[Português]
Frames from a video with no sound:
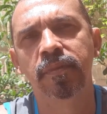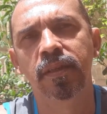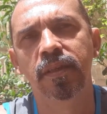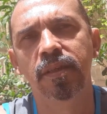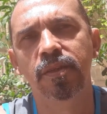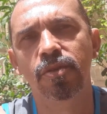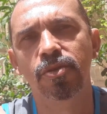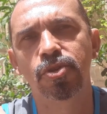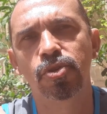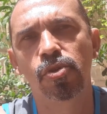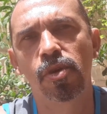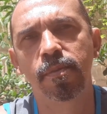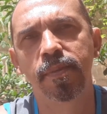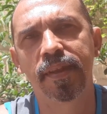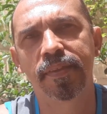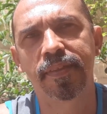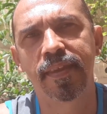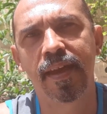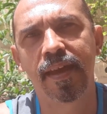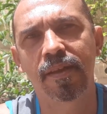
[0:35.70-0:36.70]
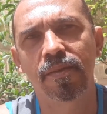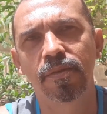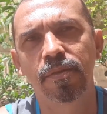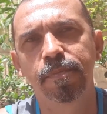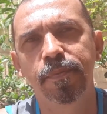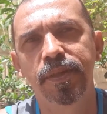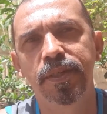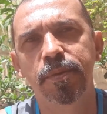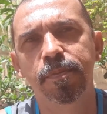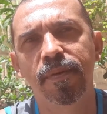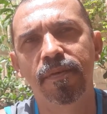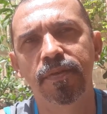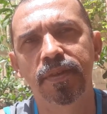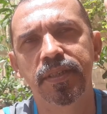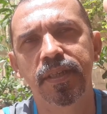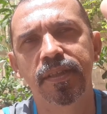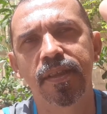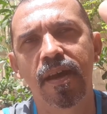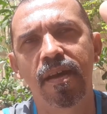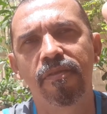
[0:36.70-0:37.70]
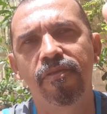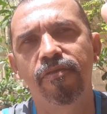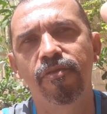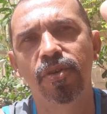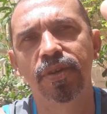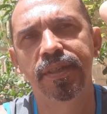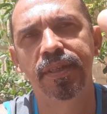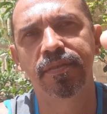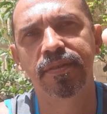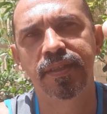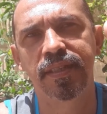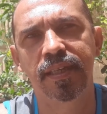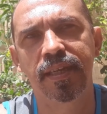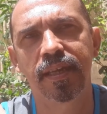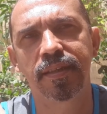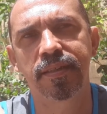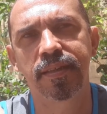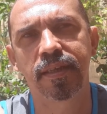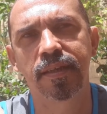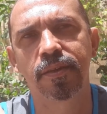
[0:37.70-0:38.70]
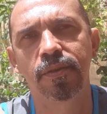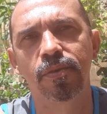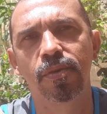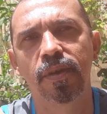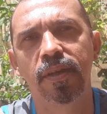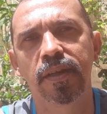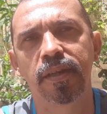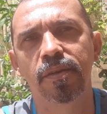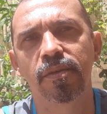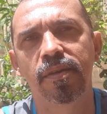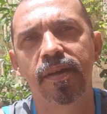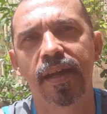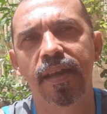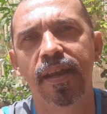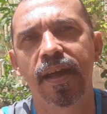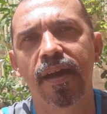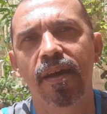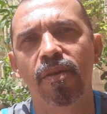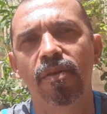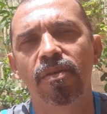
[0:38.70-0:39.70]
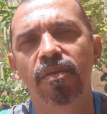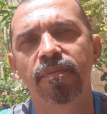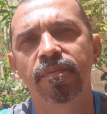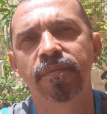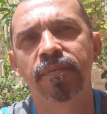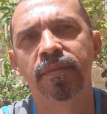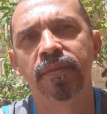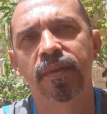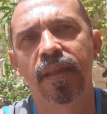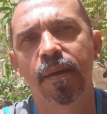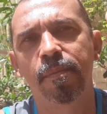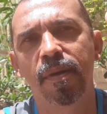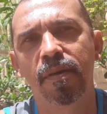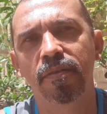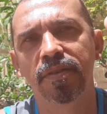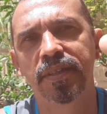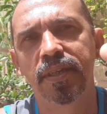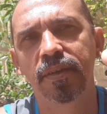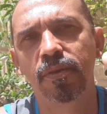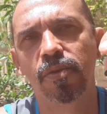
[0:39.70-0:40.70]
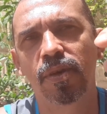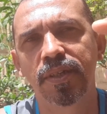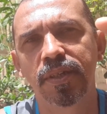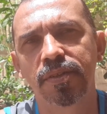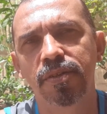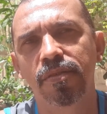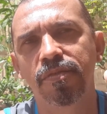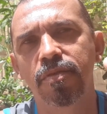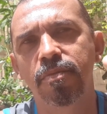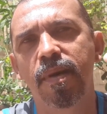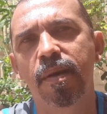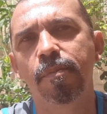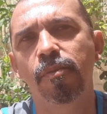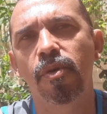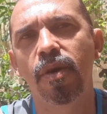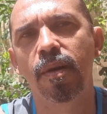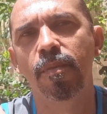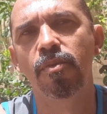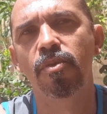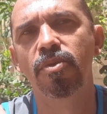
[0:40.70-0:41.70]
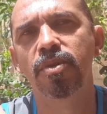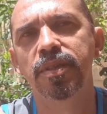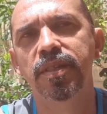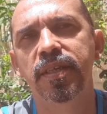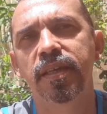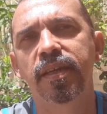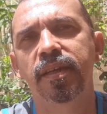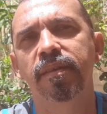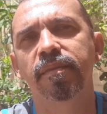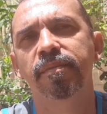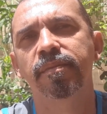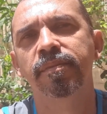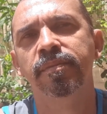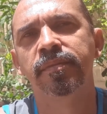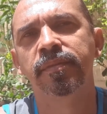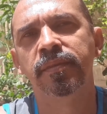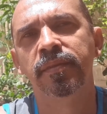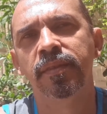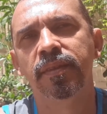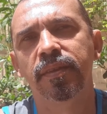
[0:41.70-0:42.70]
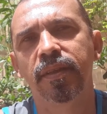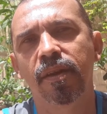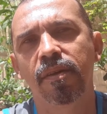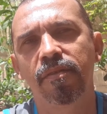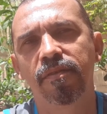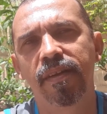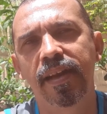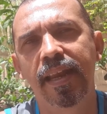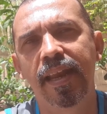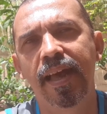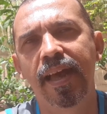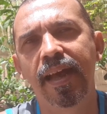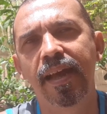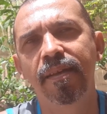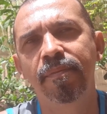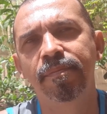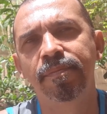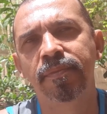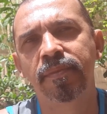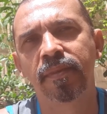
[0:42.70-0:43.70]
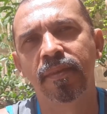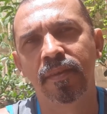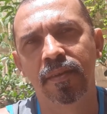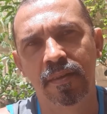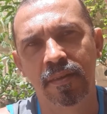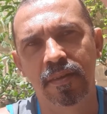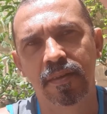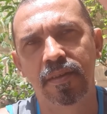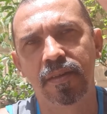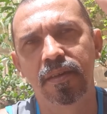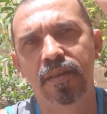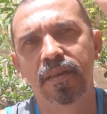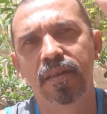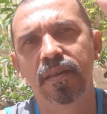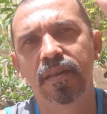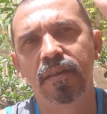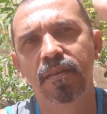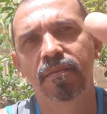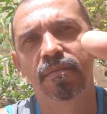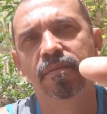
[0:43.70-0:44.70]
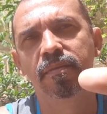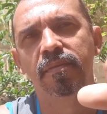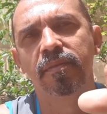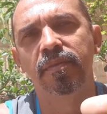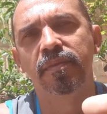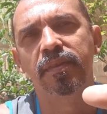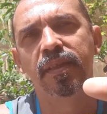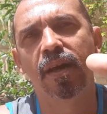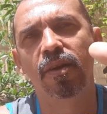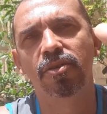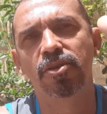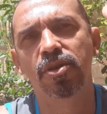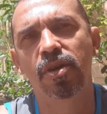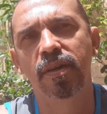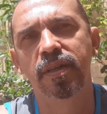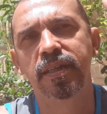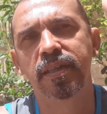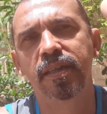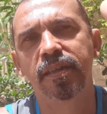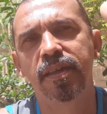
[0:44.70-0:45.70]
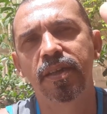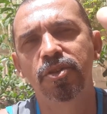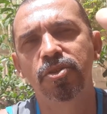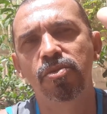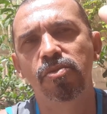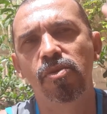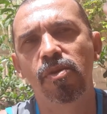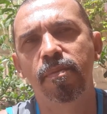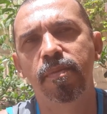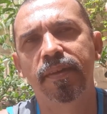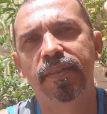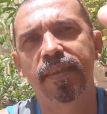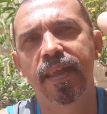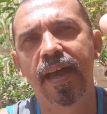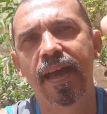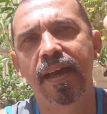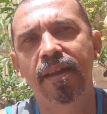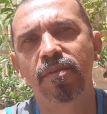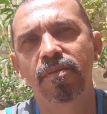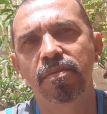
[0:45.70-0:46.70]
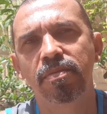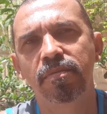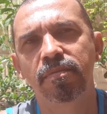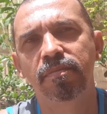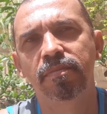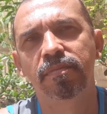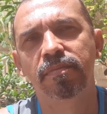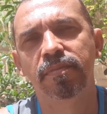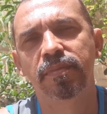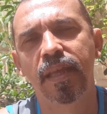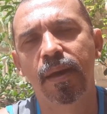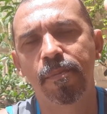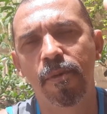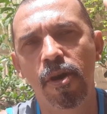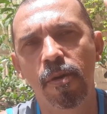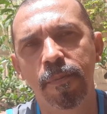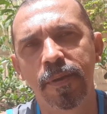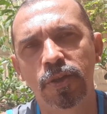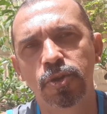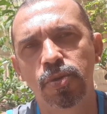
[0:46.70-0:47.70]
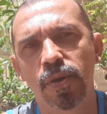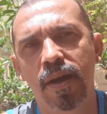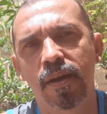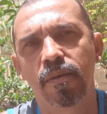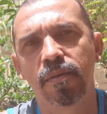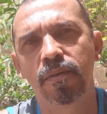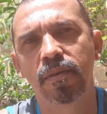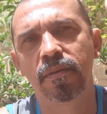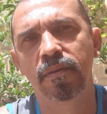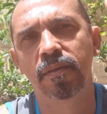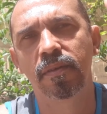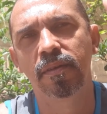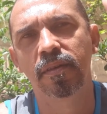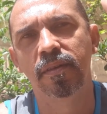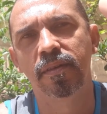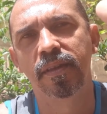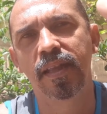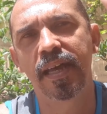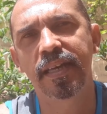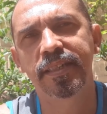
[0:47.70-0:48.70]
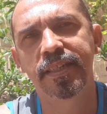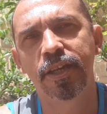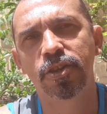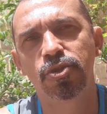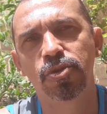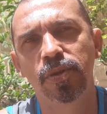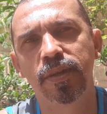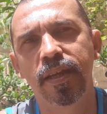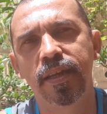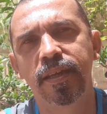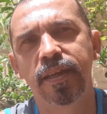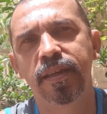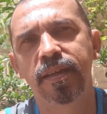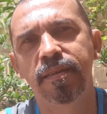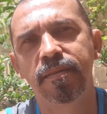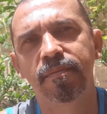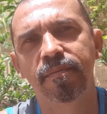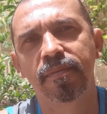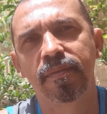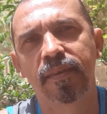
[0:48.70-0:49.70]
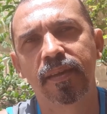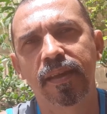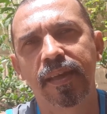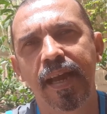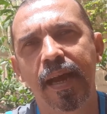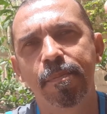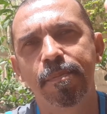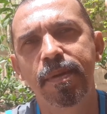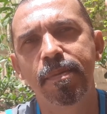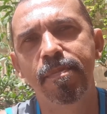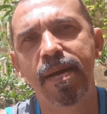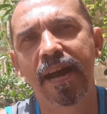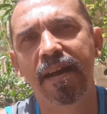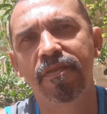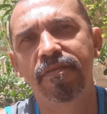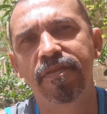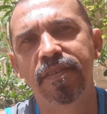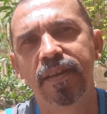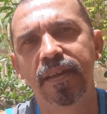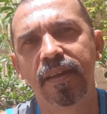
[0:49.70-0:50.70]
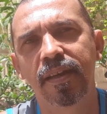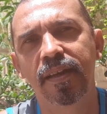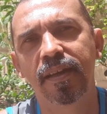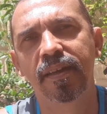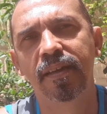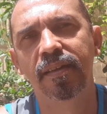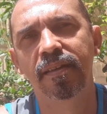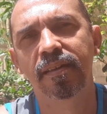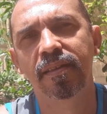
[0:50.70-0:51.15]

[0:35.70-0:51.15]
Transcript: e nos comentários. E pedir para você dar uma força, você que é seguidor aqui do canal, tá bom? Você gosta de ouvir uma boa música. Então vai lá e dá um joinha, deixa o um comentário. Tá bom, pessoal? Dá essa ajuda aí. Gabi Marvila,